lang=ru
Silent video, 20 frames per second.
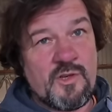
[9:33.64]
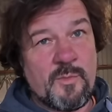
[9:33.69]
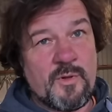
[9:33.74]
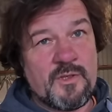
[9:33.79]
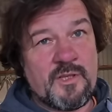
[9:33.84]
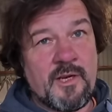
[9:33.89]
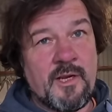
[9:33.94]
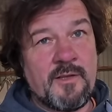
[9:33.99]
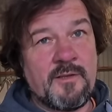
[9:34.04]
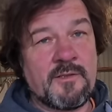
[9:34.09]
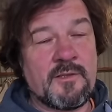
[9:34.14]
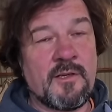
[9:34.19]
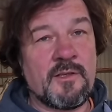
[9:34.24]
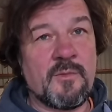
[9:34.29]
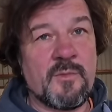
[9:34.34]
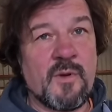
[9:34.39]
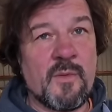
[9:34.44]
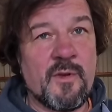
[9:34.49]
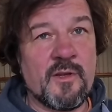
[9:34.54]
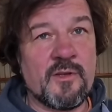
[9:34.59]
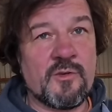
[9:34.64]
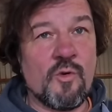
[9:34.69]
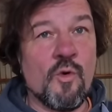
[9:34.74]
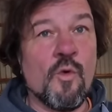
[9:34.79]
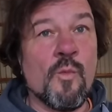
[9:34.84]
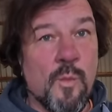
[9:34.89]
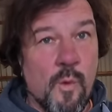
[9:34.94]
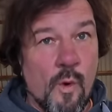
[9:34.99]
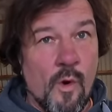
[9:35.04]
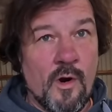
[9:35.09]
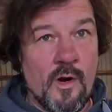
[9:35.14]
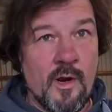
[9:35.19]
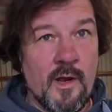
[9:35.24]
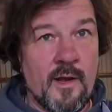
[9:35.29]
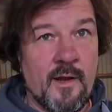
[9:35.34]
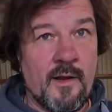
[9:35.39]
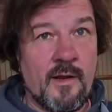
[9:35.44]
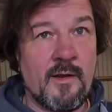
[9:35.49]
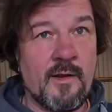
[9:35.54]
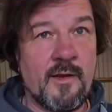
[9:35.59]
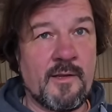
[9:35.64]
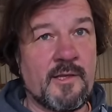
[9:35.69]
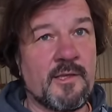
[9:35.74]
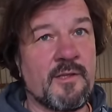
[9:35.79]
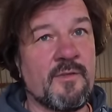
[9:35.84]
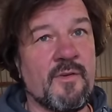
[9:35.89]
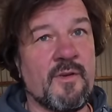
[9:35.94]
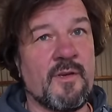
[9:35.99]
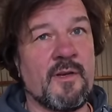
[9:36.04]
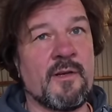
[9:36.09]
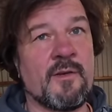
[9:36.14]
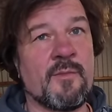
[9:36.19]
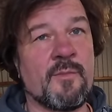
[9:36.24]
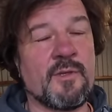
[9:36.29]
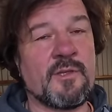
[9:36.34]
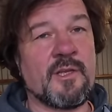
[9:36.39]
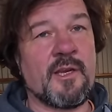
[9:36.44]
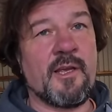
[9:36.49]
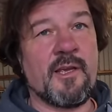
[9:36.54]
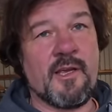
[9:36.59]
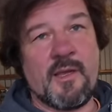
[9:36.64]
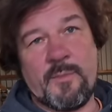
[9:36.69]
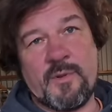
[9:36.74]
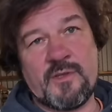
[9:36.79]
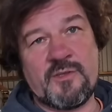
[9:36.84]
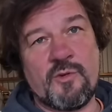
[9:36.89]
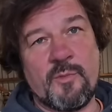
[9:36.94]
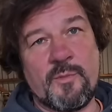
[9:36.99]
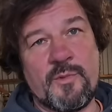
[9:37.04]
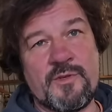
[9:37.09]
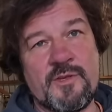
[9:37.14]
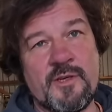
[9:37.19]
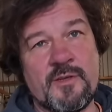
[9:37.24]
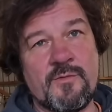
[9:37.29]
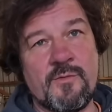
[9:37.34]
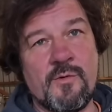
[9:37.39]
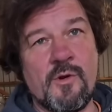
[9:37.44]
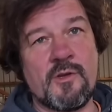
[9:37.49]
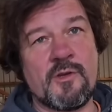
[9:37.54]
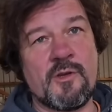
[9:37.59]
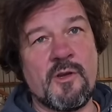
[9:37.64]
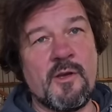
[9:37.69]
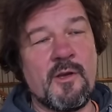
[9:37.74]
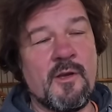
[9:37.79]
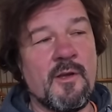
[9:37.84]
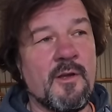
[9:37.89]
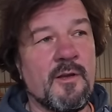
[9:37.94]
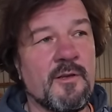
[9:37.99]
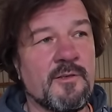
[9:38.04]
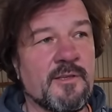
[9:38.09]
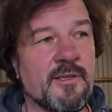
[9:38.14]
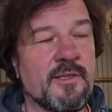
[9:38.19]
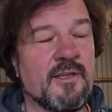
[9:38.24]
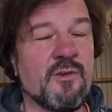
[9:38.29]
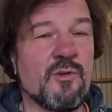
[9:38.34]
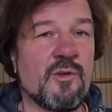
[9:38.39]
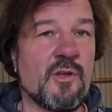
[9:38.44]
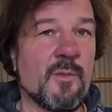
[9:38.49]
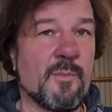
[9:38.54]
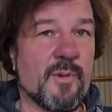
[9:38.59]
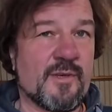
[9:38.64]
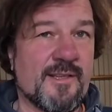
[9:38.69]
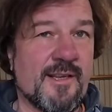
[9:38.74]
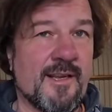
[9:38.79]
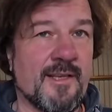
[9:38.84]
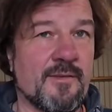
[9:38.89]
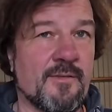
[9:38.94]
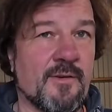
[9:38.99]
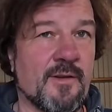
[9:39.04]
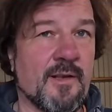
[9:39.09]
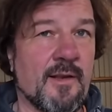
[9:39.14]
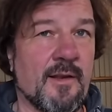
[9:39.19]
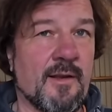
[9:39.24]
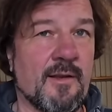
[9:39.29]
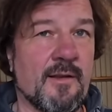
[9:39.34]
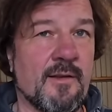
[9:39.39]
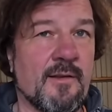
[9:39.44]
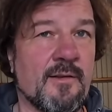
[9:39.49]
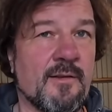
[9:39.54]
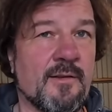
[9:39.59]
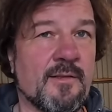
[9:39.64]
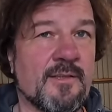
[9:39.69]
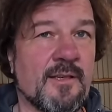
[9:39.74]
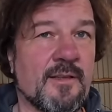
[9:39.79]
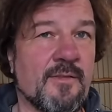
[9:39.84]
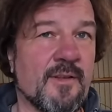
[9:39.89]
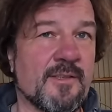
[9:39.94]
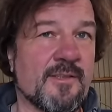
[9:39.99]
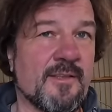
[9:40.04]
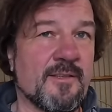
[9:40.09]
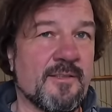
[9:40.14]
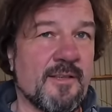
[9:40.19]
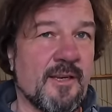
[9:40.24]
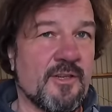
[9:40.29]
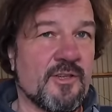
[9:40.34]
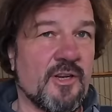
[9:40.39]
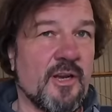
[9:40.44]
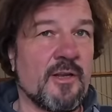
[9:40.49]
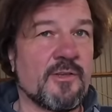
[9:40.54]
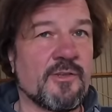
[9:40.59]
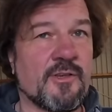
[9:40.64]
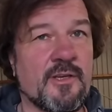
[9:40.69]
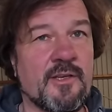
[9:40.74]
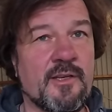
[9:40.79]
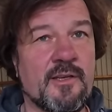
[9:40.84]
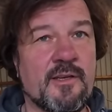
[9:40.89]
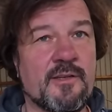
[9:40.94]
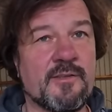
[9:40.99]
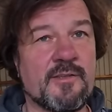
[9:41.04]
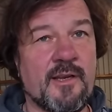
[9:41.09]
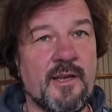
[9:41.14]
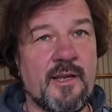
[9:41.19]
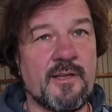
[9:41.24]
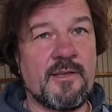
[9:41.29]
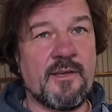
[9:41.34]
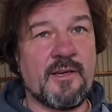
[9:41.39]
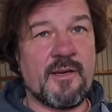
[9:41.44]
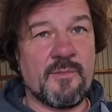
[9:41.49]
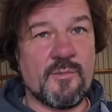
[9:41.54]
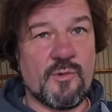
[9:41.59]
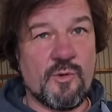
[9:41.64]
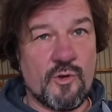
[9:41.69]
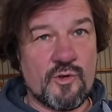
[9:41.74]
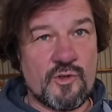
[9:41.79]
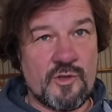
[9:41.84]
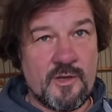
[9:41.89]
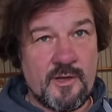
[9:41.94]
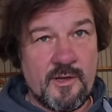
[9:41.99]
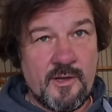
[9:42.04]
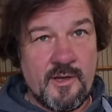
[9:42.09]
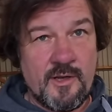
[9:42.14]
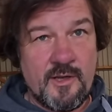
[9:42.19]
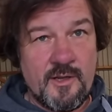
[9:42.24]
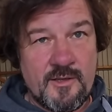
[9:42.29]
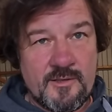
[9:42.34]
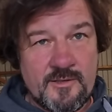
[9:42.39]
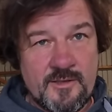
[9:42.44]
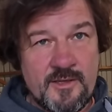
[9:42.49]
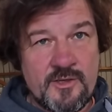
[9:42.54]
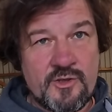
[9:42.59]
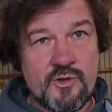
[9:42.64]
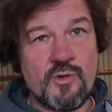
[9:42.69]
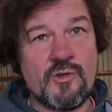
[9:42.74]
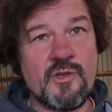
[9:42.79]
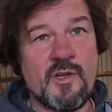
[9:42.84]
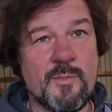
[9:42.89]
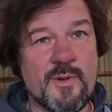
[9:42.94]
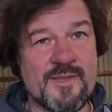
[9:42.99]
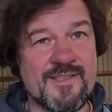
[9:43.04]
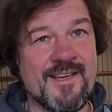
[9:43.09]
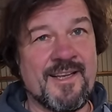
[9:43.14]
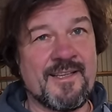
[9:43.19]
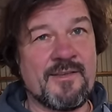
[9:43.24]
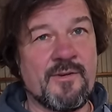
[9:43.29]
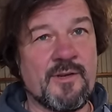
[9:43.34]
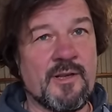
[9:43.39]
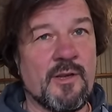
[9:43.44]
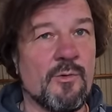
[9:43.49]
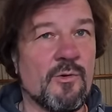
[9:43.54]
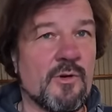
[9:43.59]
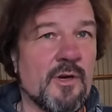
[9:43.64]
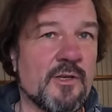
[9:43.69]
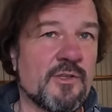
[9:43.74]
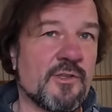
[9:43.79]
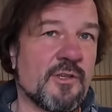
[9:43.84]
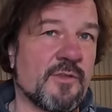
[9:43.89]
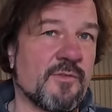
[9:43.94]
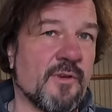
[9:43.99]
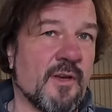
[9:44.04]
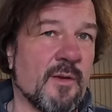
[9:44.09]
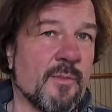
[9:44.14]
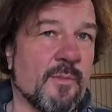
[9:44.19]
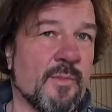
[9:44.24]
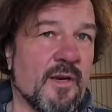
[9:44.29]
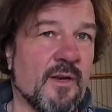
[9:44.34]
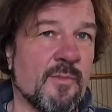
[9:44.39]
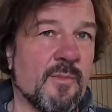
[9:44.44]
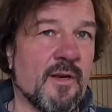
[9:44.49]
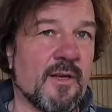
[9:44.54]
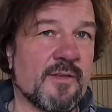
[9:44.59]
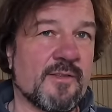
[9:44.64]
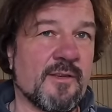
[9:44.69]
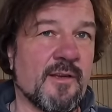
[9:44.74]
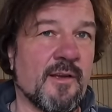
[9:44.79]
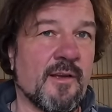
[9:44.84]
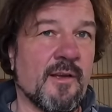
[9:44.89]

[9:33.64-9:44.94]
батареи на данный момент убогая. Это две батарейки по 150 вольт, соединенные последовательно. Соответственно, и заряжаются они зарядником тоже заряженные последовательно. У каждой своя БМС.